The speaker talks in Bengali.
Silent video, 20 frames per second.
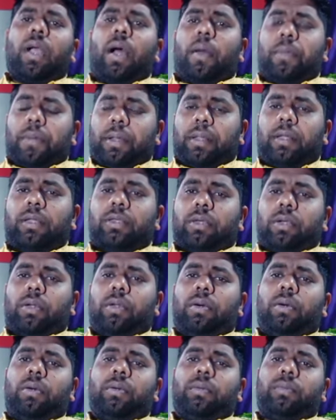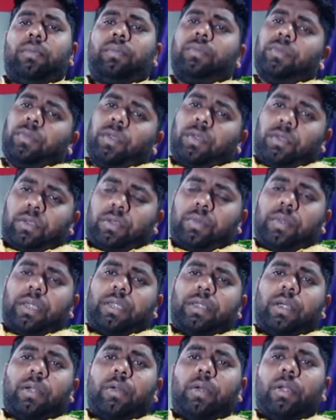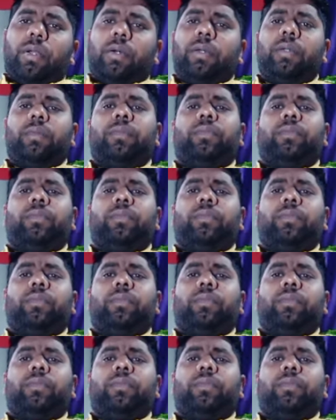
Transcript: আপনাদের জন্য শুভেচ্ছা রইল